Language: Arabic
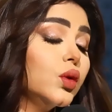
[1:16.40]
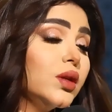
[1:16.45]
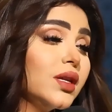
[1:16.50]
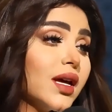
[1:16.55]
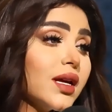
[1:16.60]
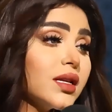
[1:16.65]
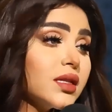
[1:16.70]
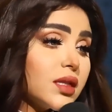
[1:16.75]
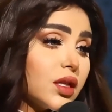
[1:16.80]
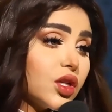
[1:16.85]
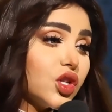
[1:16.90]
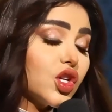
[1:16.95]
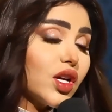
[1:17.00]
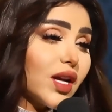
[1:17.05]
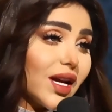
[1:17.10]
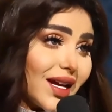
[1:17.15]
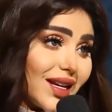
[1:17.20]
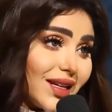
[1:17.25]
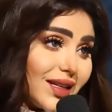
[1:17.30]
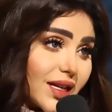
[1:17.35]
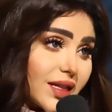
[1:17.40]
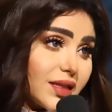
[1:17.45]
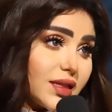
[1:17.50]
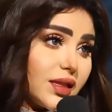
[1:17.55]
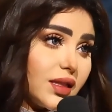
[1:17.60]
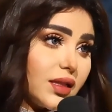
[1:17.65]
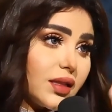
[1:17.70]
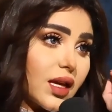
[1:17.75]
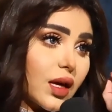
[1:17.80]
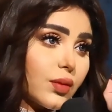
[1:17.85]
والناس الشرها على
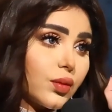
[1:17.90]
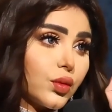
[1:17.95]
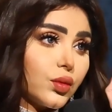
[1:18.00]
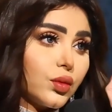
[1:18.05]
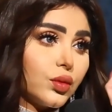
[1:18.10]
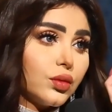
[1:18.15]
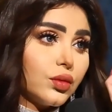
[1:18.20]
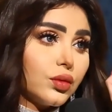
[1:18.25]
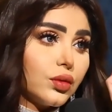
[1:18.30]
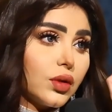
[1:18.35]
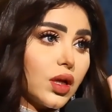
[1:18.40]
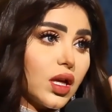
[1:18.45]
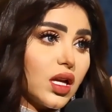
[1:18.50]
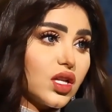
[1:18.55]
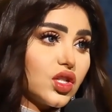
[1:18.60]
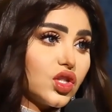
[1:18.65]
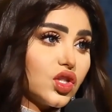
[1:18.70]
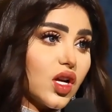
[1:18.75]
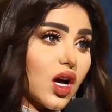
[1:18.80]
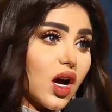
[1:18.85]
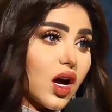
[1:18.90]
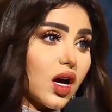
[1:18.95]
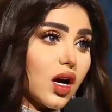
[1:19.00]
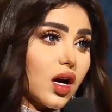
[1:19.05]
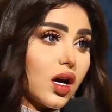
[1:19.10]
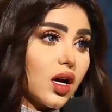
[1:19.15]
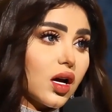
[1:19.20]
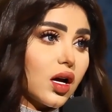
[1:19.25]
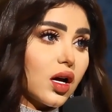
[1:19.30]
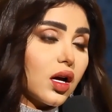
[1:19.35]
الناس اللي يتابعون
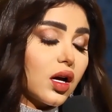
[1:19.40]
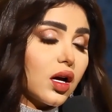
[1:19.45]
هالأشياء